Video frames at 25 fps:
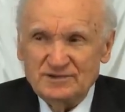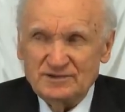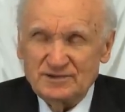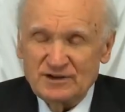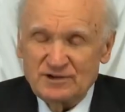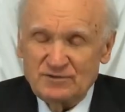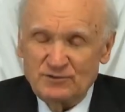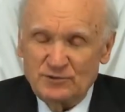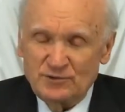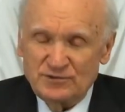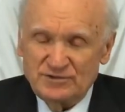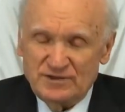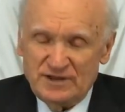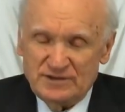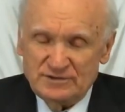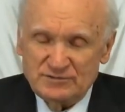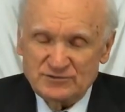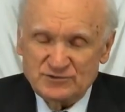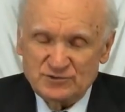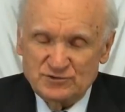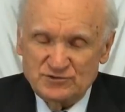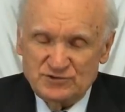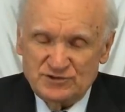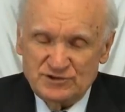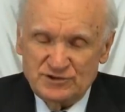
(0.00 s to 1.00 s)
Так вот, в данном
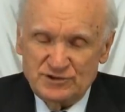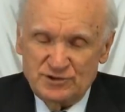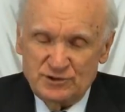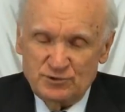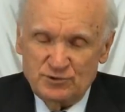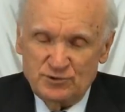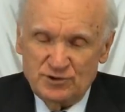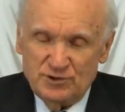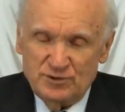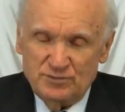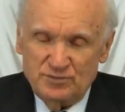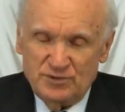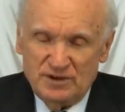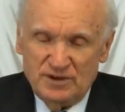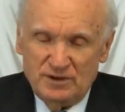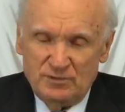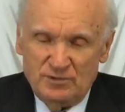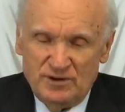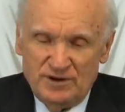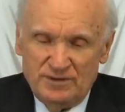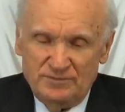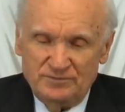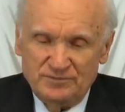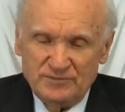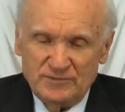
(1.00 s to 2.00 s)
случае Григорий
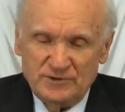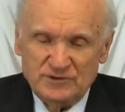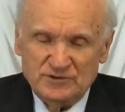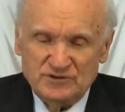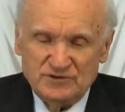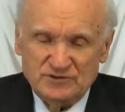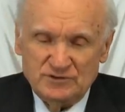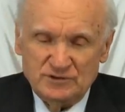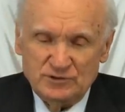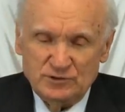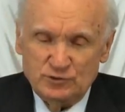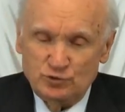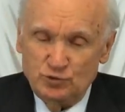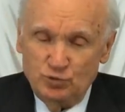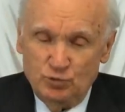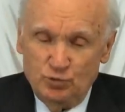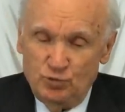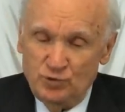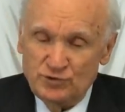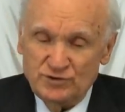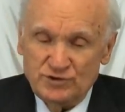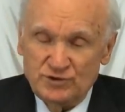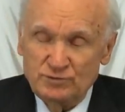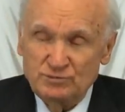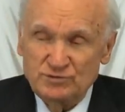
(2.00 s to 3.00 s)
Палама – действительно
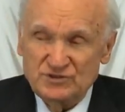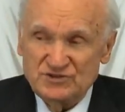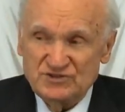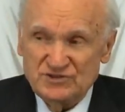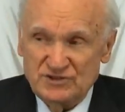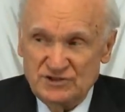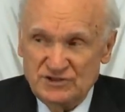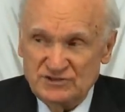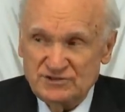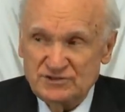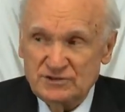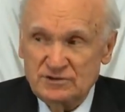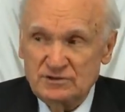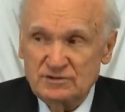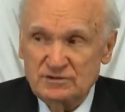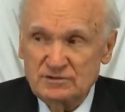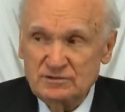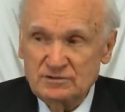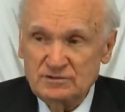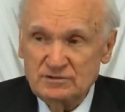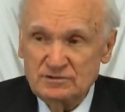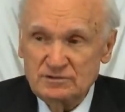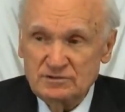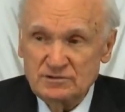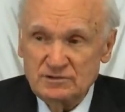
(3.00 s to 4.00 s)
глубокий мыслитель,
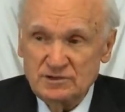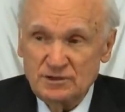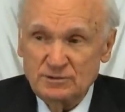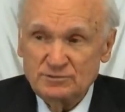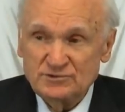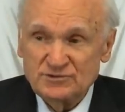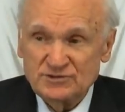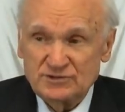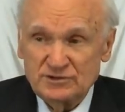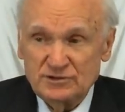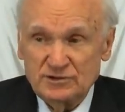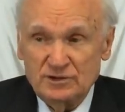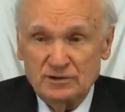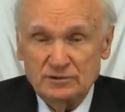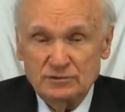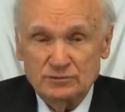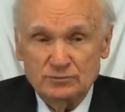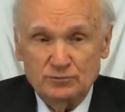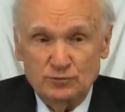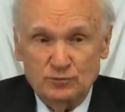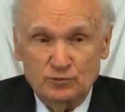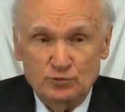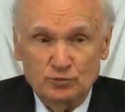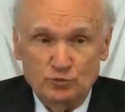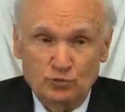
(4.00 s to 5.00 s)
я бы
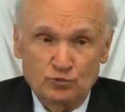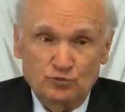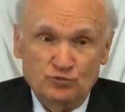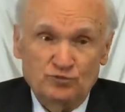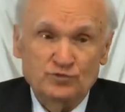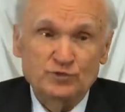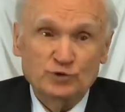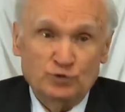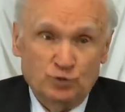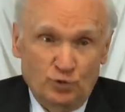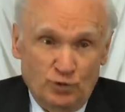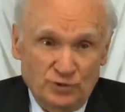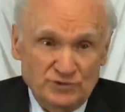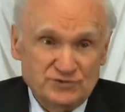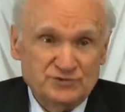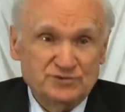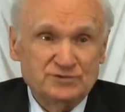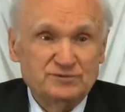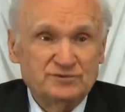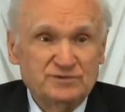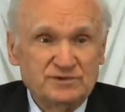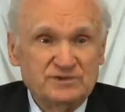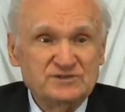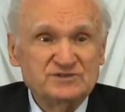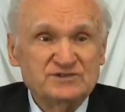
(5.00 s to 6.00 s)
сказал, ну,
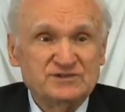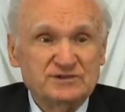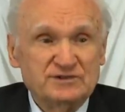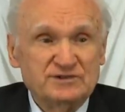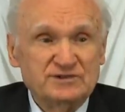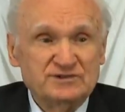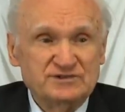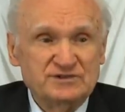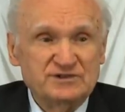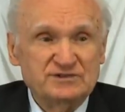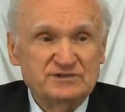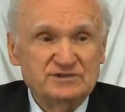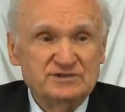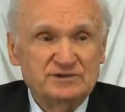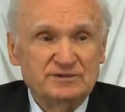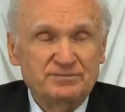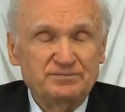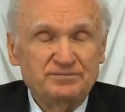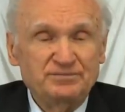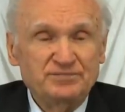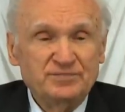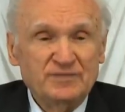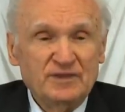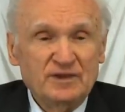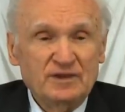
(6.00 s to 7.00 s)
философ, если хотите,
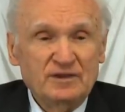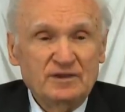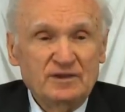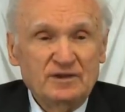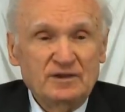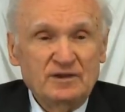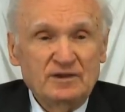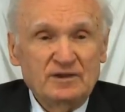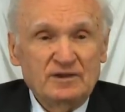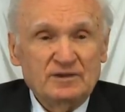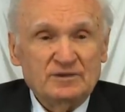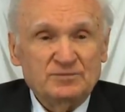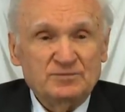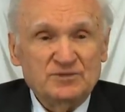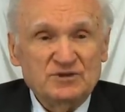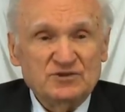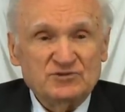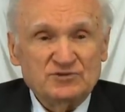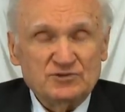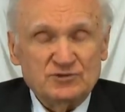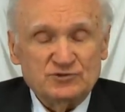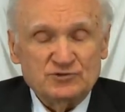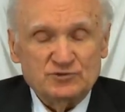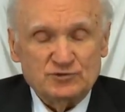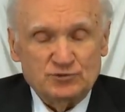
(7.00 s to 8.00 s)

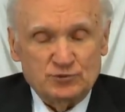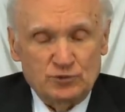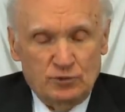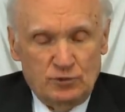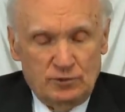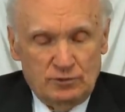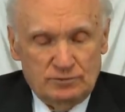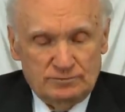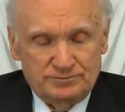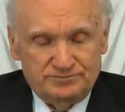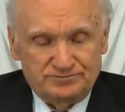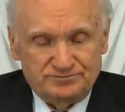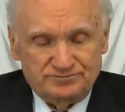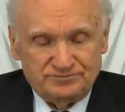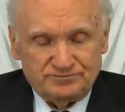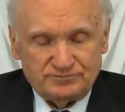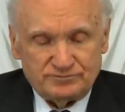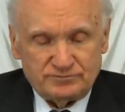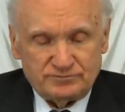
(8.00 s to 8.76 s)
пишет, что